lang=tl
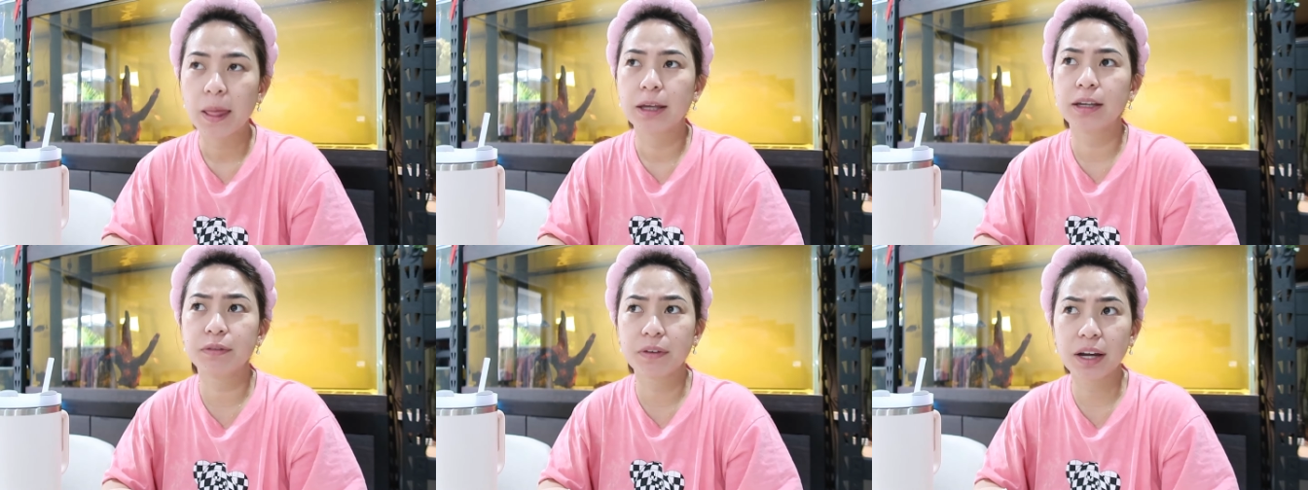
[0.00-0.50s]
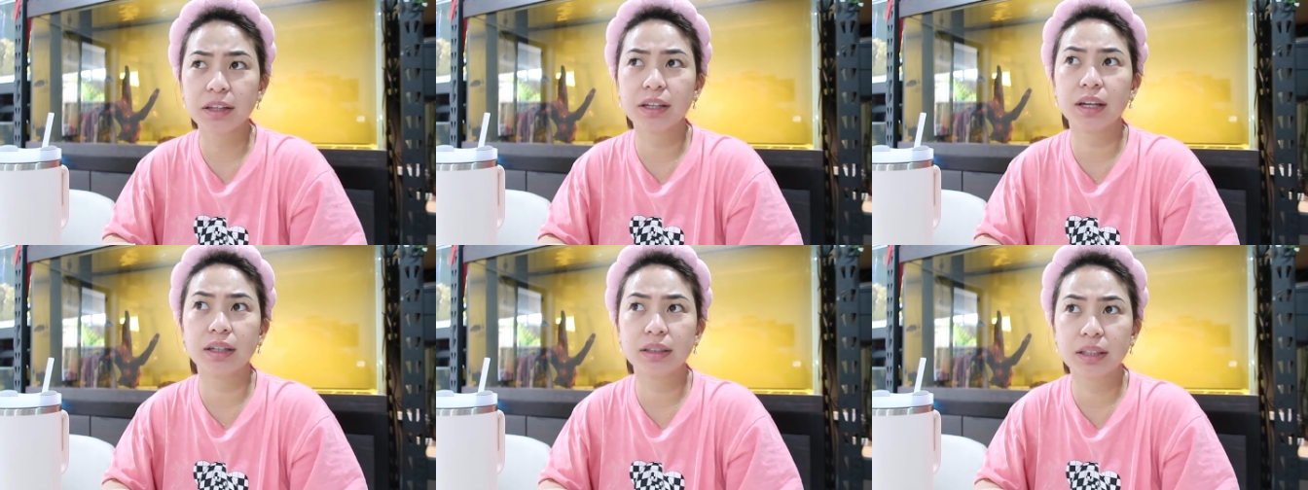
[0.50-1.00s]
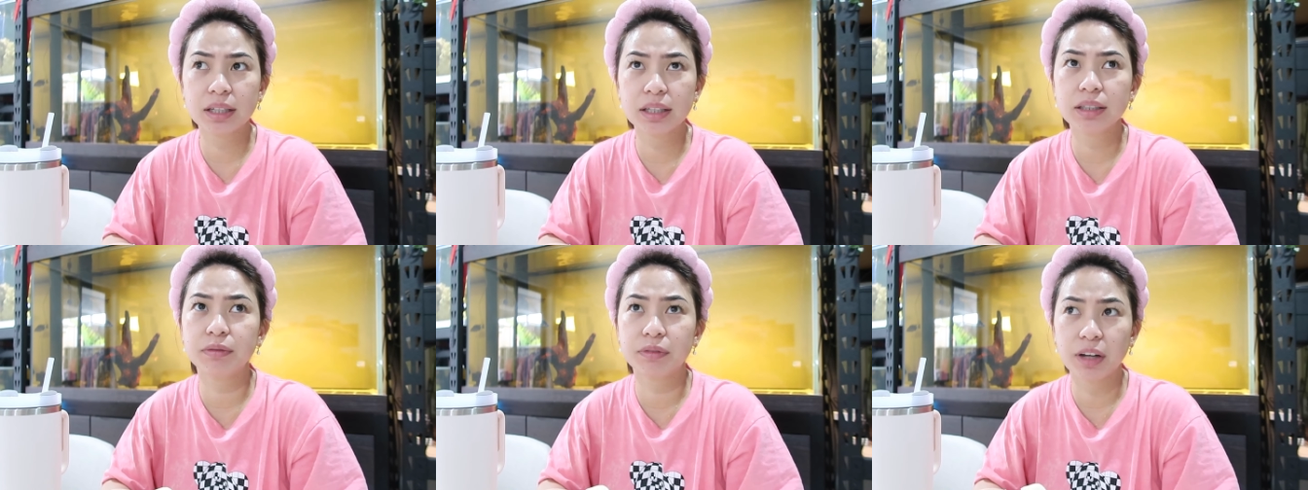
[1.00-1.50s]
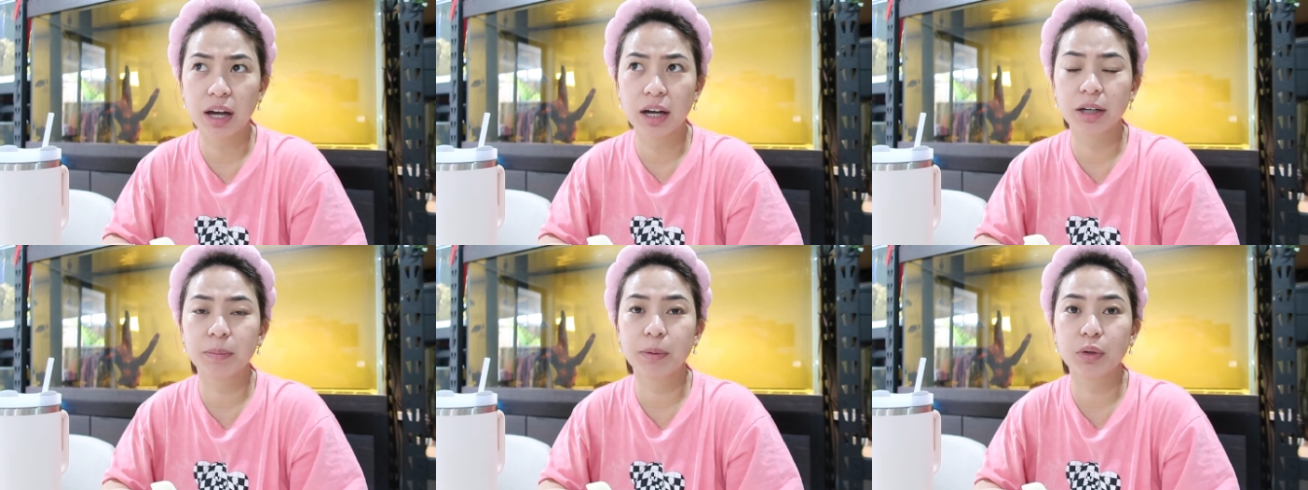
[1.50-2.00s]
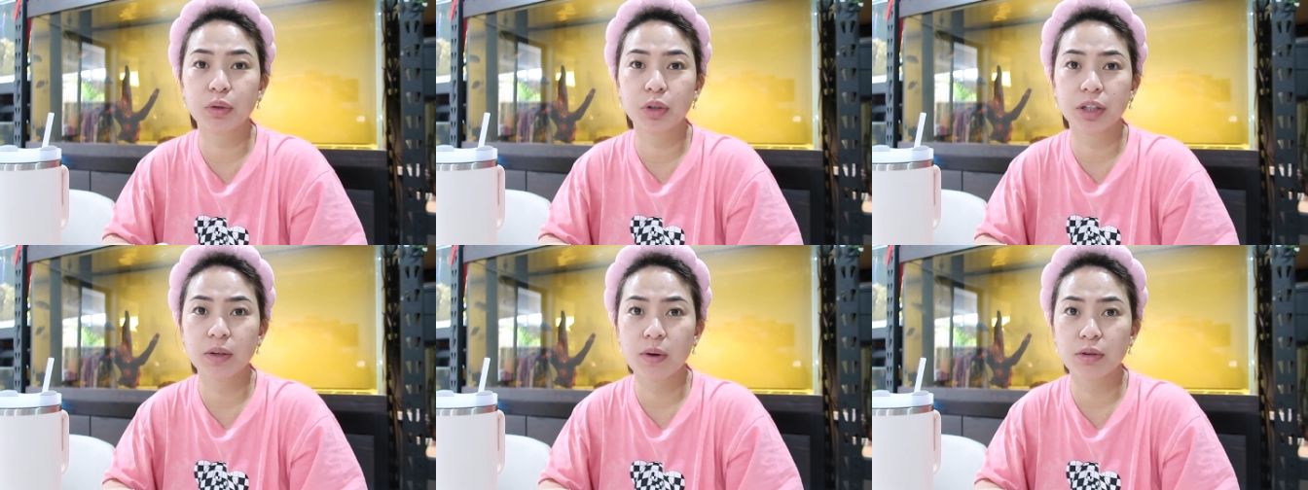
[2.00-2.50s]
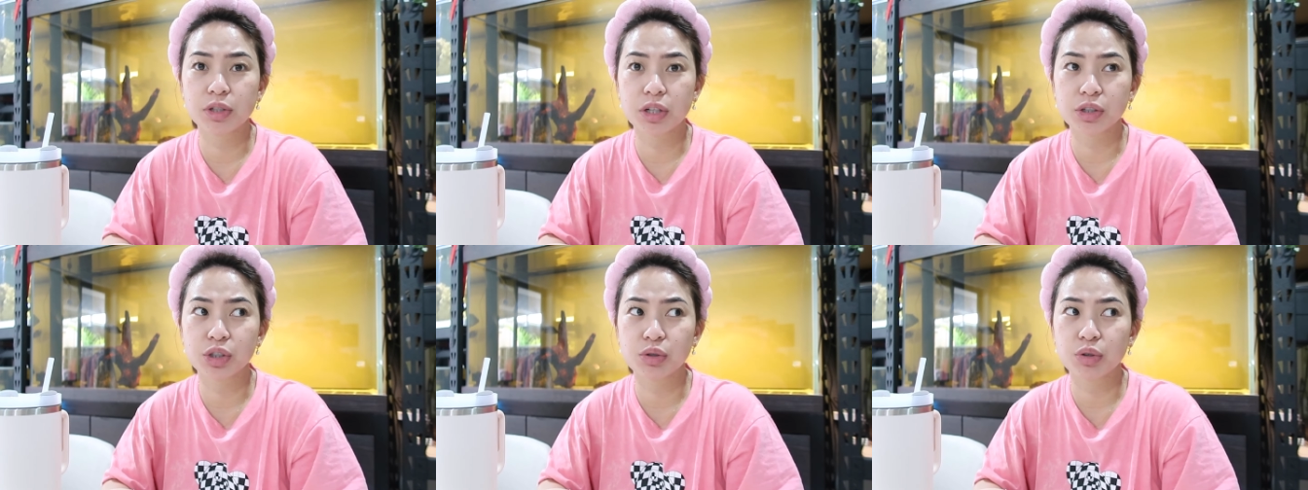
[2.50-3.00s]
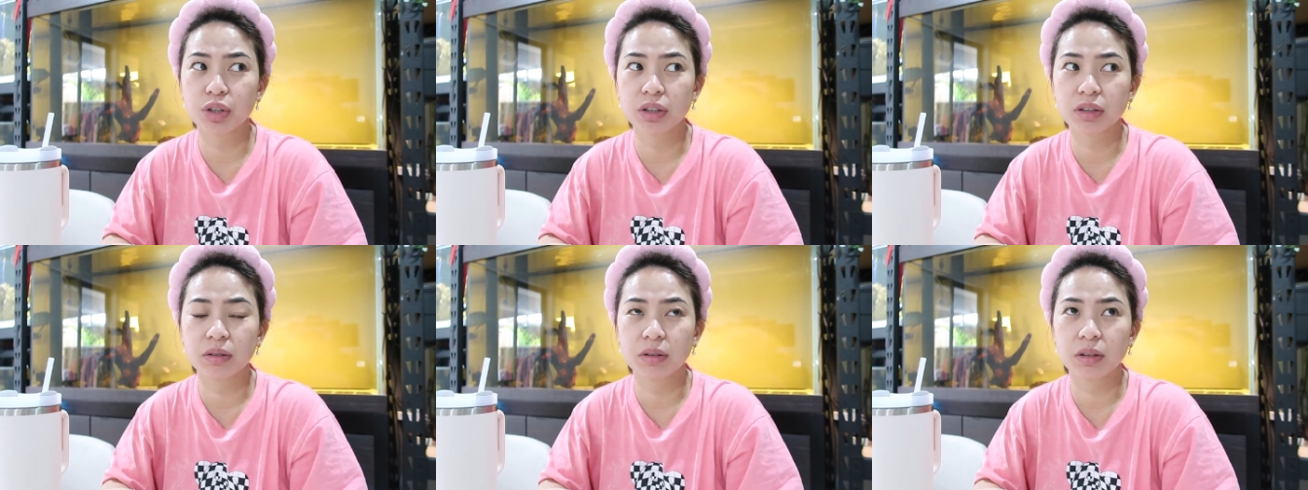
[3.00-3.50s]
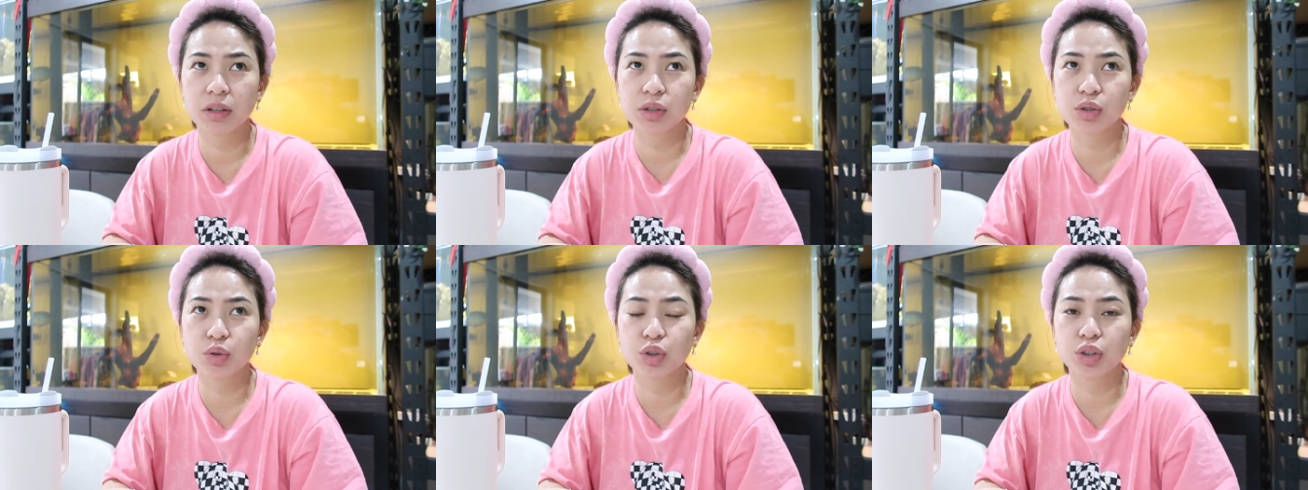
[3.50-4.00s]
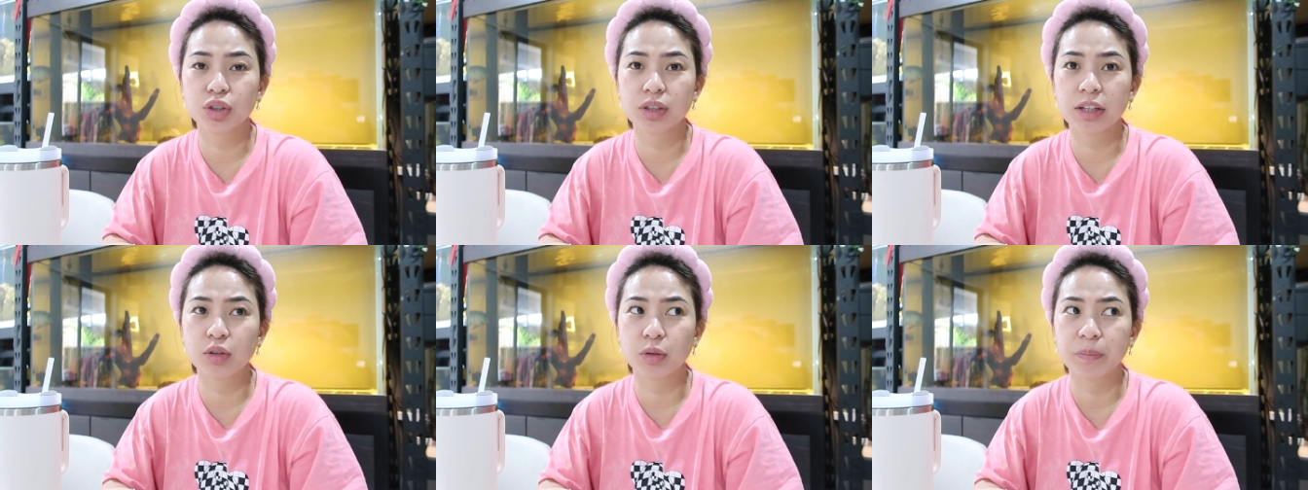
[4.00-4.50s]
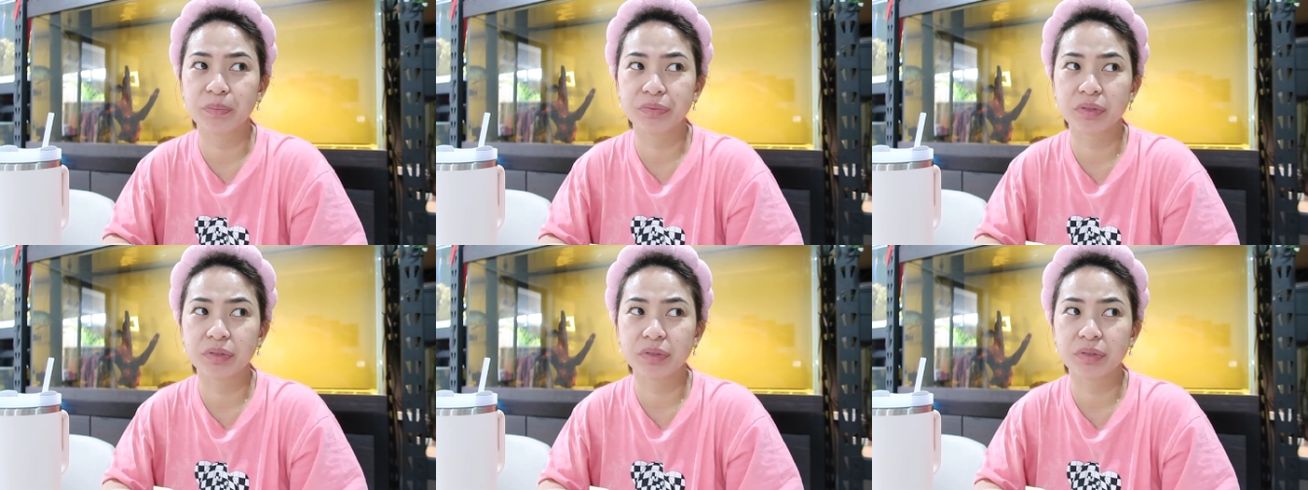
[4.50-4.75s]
Yeah, Friday I did vlog, pero ginawa ko siyang short, short, ano,